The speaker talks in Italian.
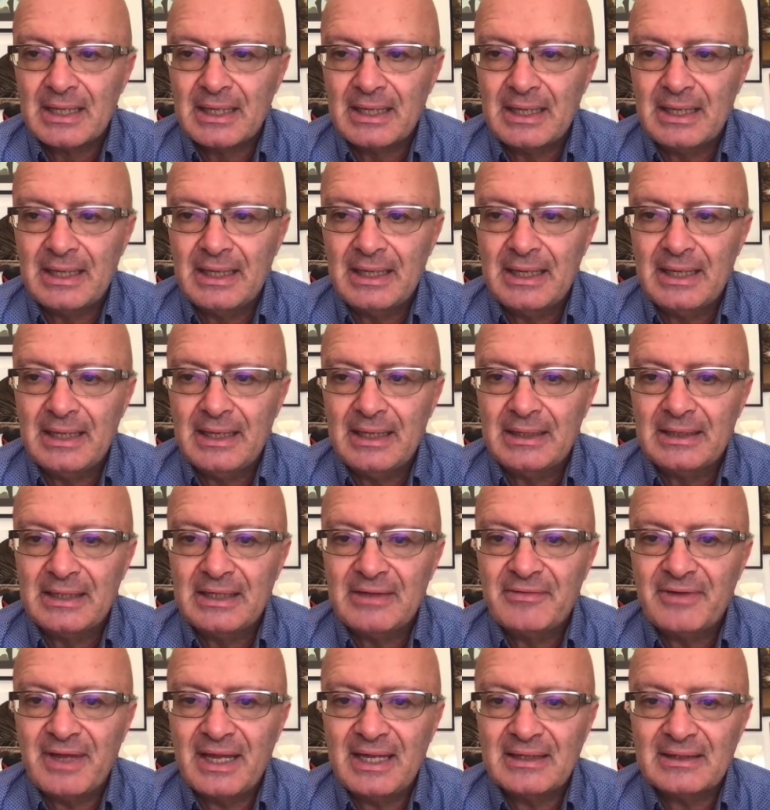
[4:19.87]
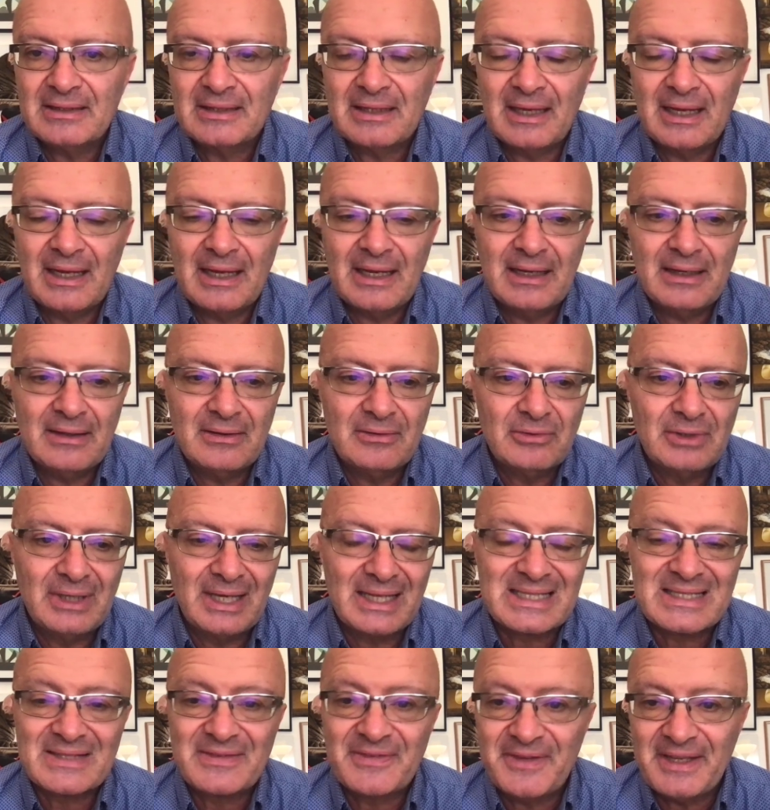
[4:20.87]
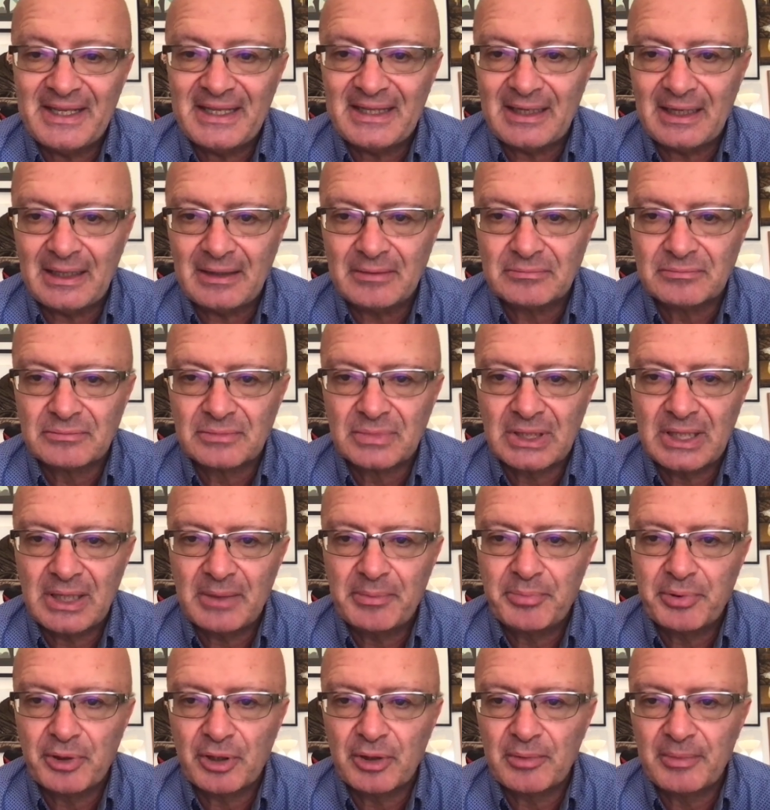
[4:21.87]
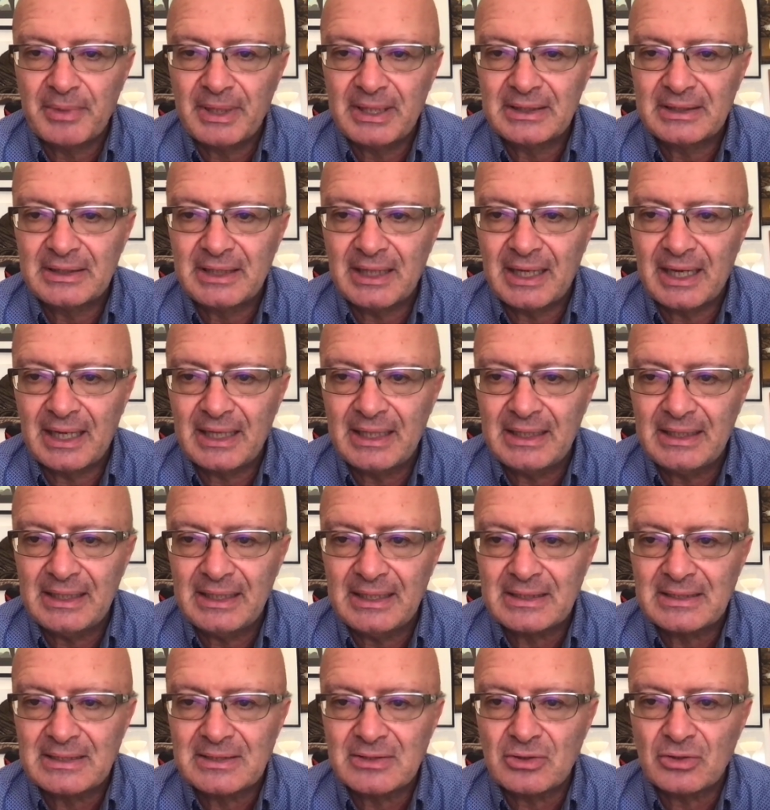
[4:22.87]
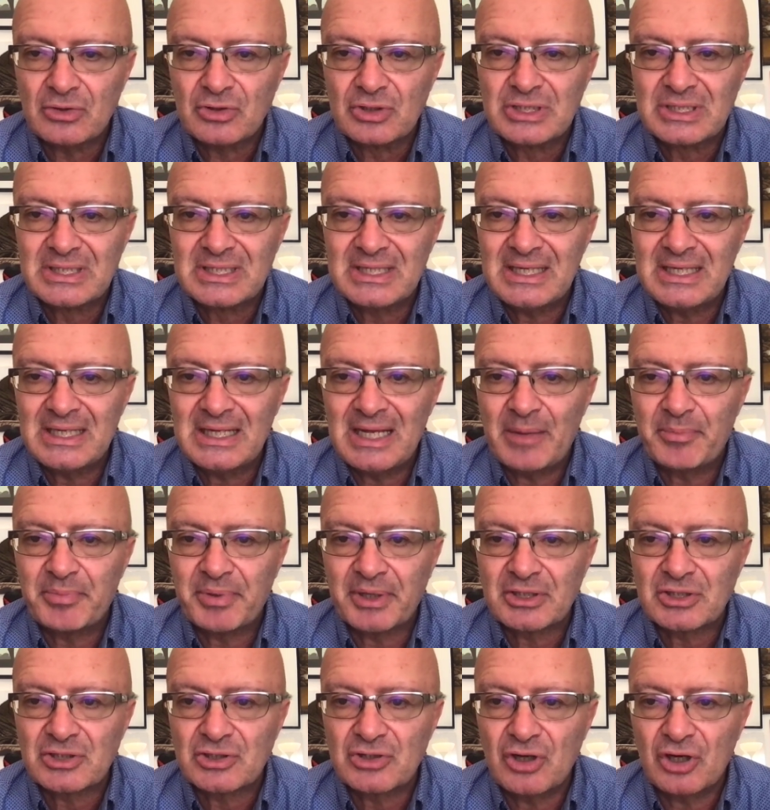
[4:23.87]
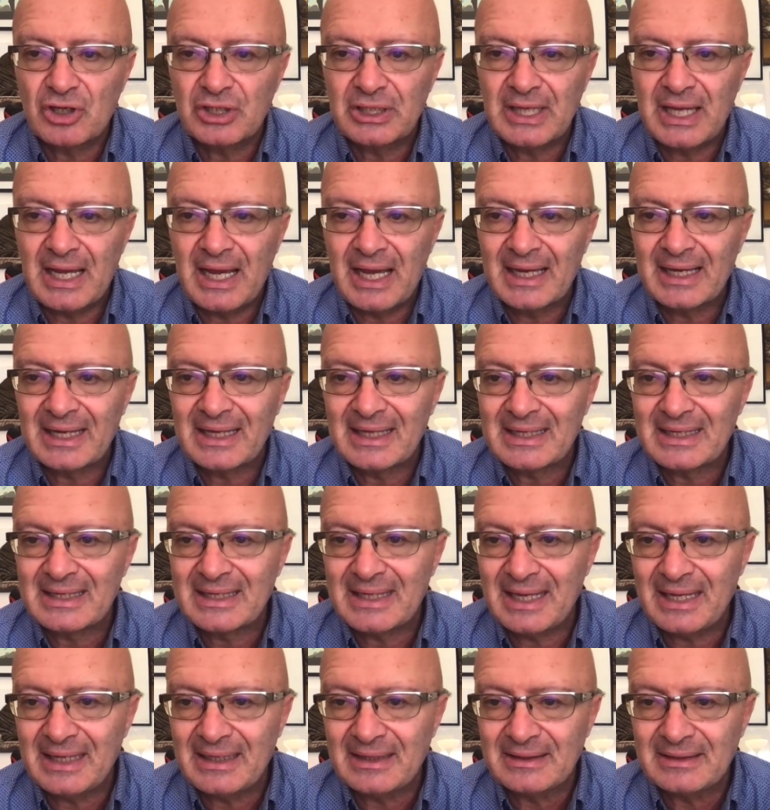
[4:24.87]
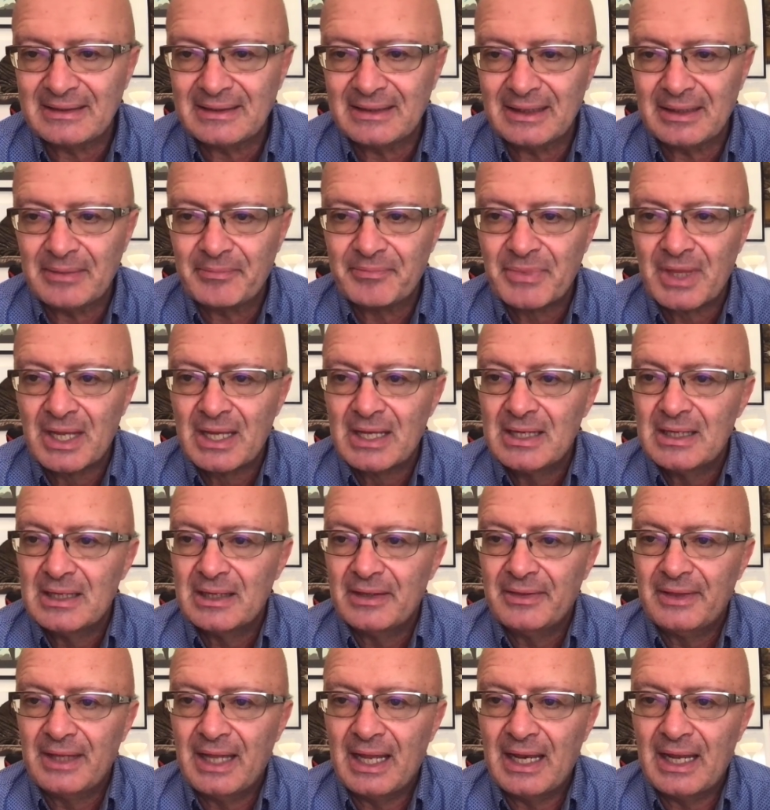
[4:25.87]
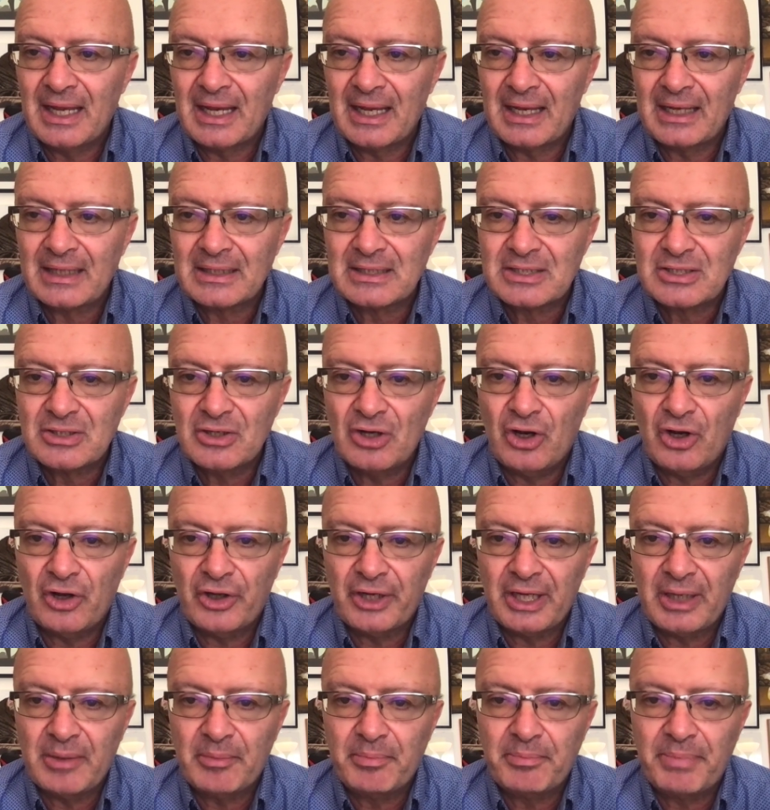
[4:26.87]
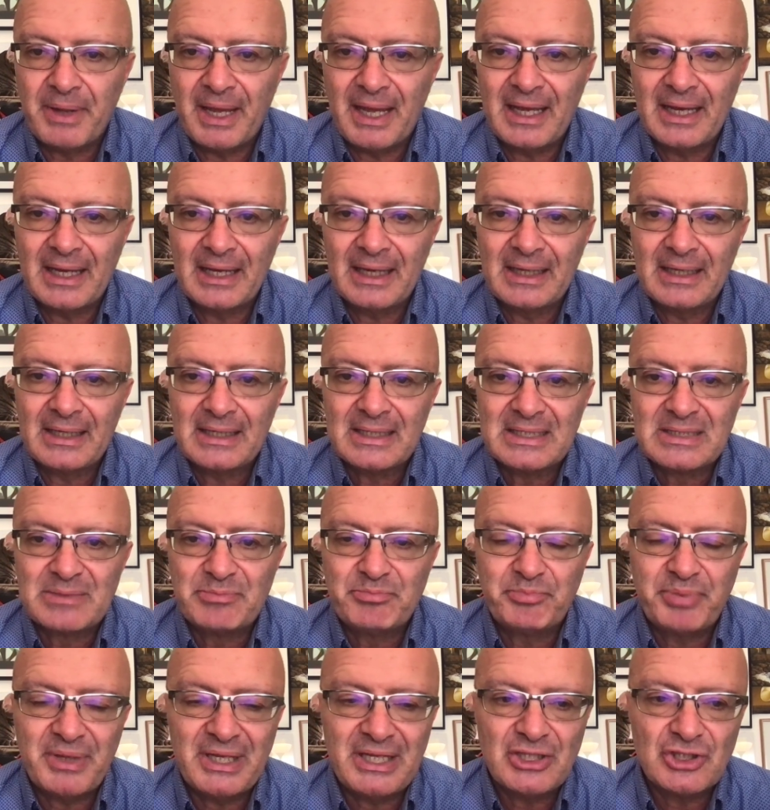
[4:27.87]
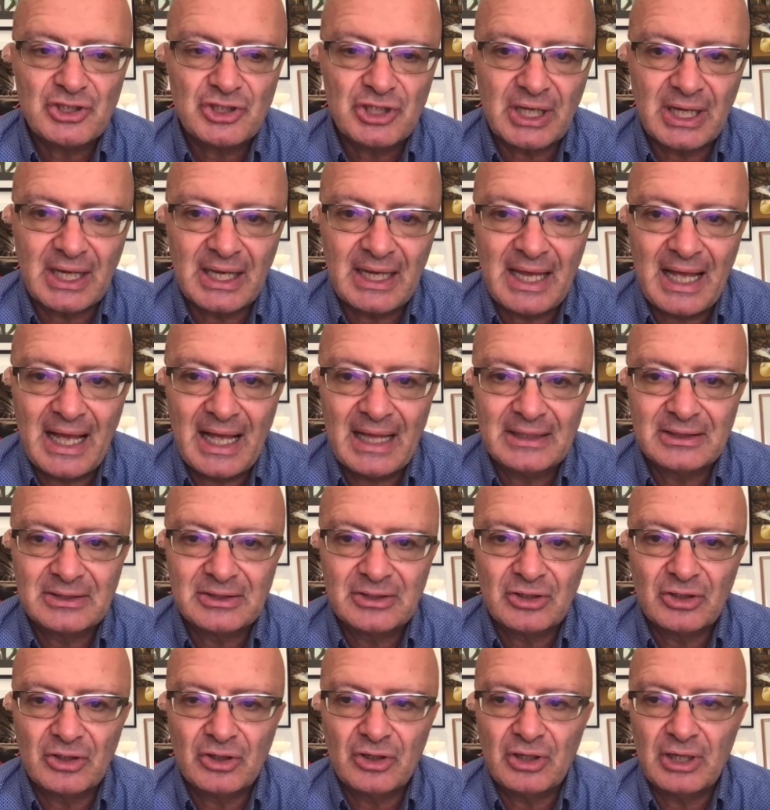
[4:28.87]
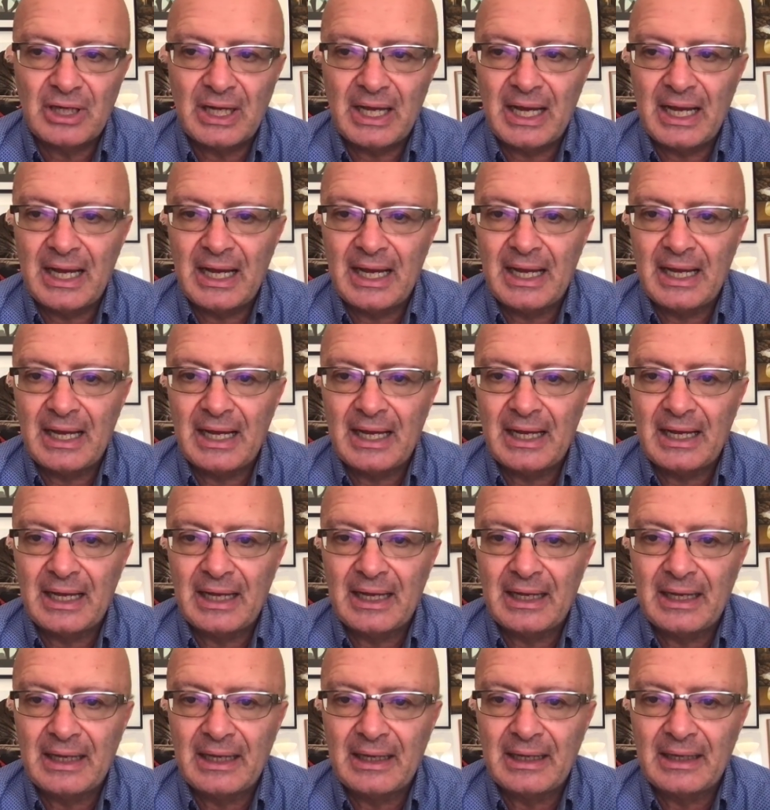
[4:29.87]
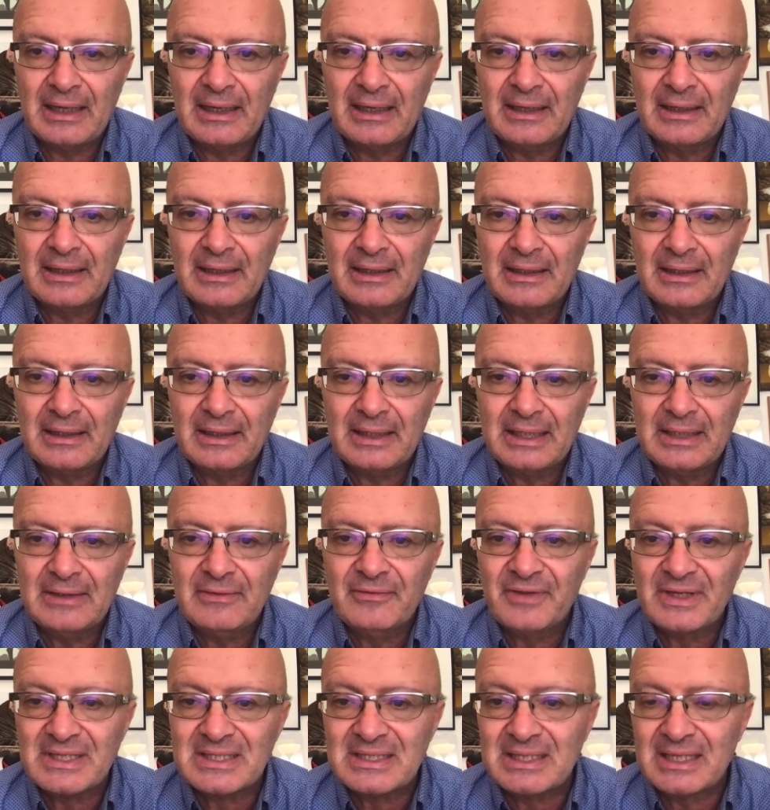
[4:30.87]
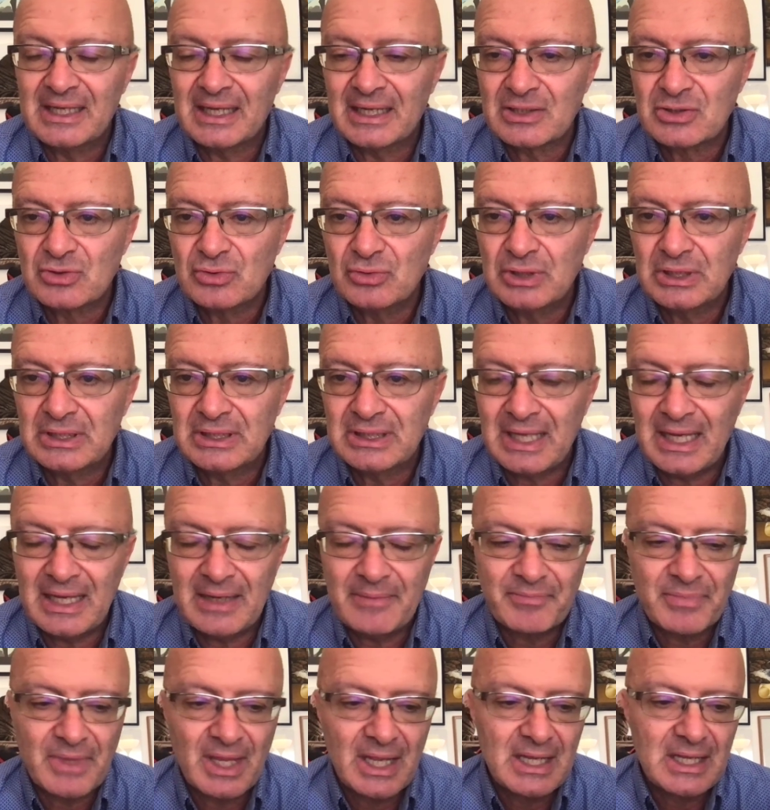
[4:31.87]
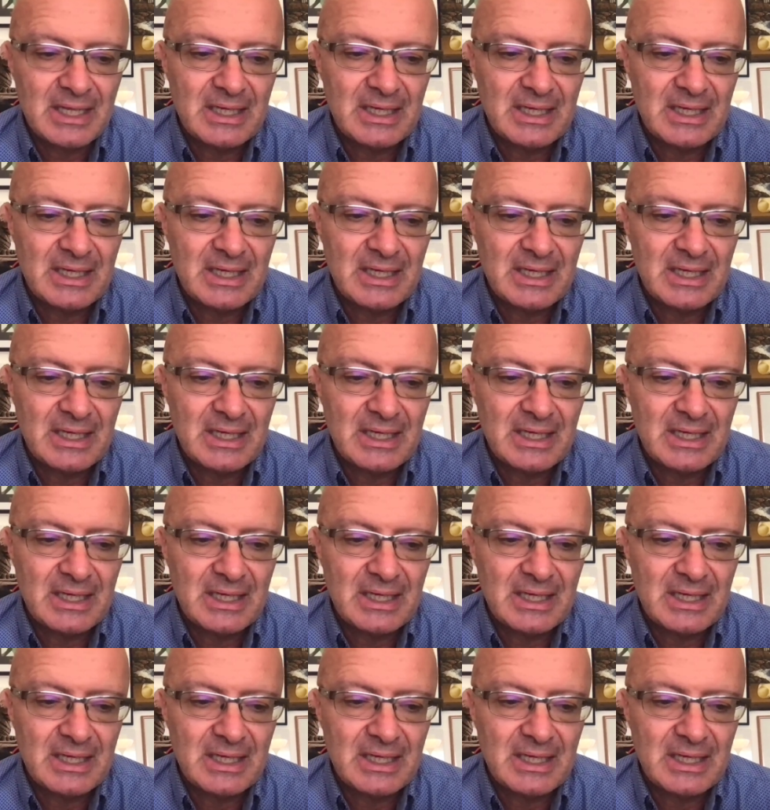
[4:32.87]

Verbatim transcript: Eh, diventa la sfida che probabilmente era l'inizio, sii la persona arricchente nella relazione per spingere l'altro a investire su di te,